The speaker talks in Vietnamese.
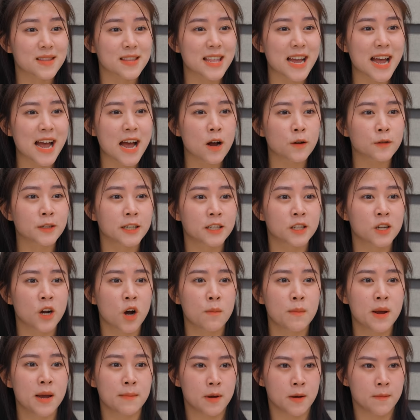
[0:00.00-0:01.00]
Tao sẽ
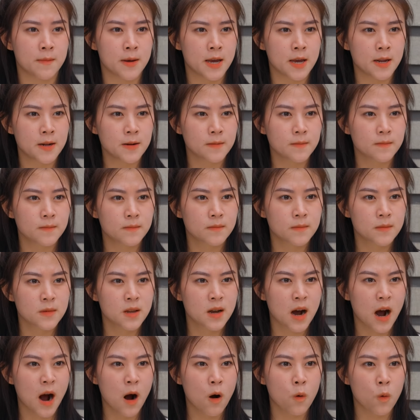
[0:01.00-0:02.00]
cho mẹ mày biết
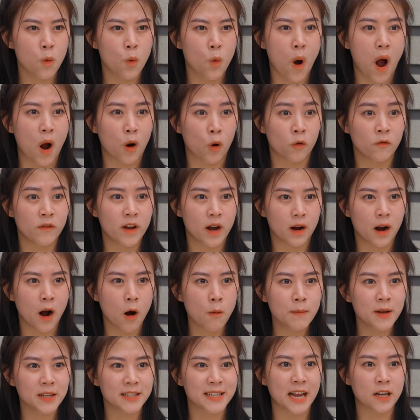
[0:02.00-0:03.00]
Hậu quả của việc
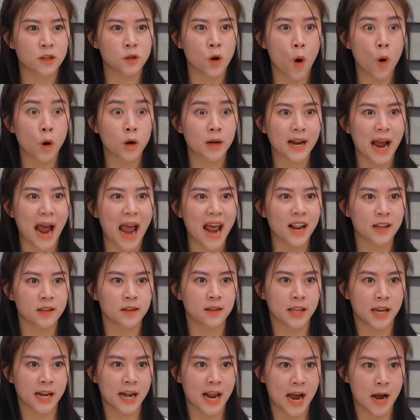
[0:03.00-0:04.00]
không biết dạy dỗ con cái là
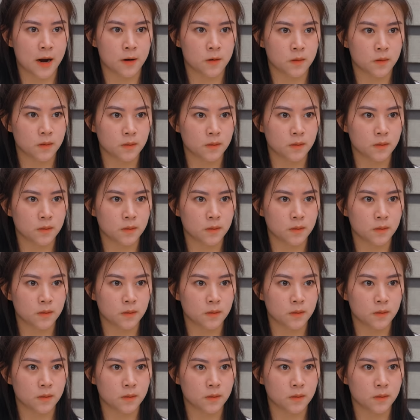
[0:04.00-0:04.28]
như thế nào